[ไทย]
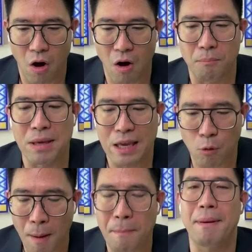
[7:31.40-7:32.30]
ก็มี
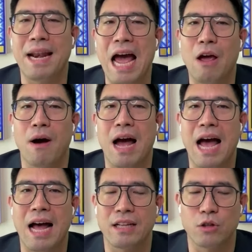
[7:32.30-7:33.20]
ความเป็นไปได้ว่า
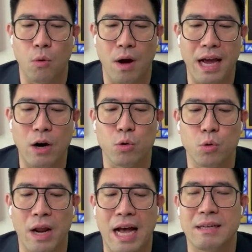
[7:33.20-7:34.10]
ตัวนักลง
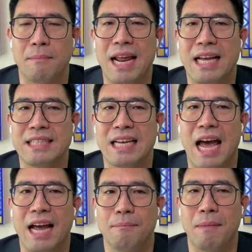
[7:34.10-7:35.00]
ทุนอาจจะไม่
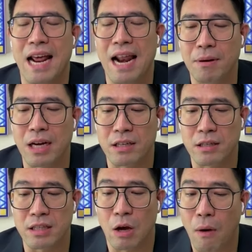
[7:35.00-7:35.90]
ได้รับเงิน
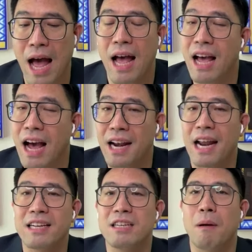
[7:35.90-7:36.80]
คืนแต่ว่าอัน
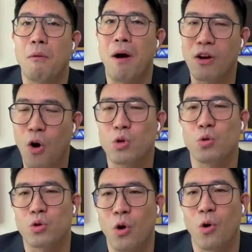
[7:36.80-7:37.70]
นั้นคือแปลว่ากอง
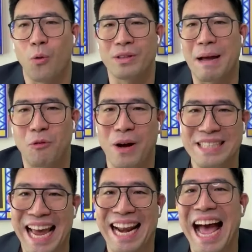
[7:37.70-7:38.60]
ทุนต้องลงต่ำก
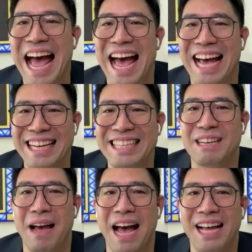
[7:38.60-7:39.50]
ว่า150,000
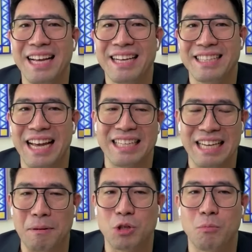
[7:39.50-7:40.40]
ใช่ไหมฮะ
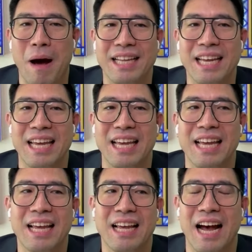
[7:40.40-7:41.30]
จากปัจจุบันที่
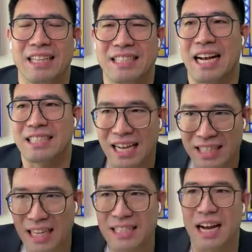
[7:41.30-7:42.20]
จาก
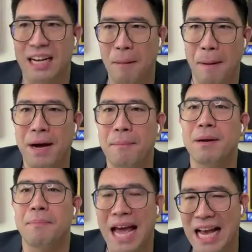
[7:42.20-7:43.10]
ที่จะกำลังเพิ่ม
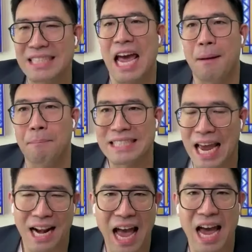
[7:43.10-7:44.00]
ขึ้นเป็น 500,000 เป็น
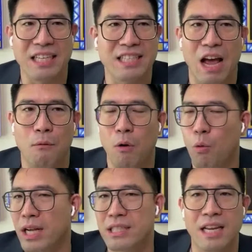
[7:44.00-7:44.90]
150,000 นี่แสดงว่าโอ้
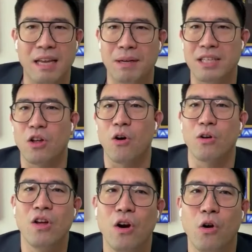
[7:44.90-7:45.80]
ดัชนีมันจะต้อง
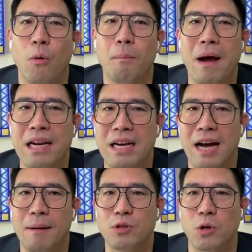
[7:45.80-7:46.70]
ลงไปเหลือ
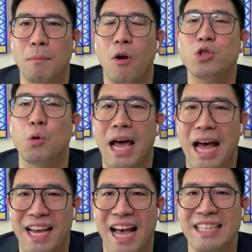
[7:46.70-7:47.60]
200-300 จุดอะ
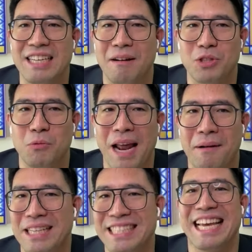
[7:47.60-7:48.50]
นะฮะจากปัจจุบัน
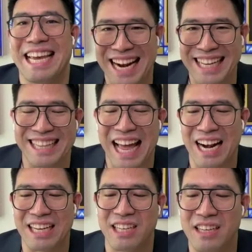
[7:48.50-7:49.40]
1,400 อะไรต่างๆ
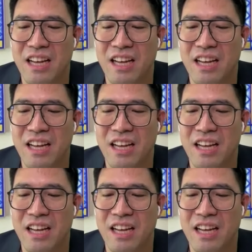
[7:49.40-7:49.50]
เนี่ย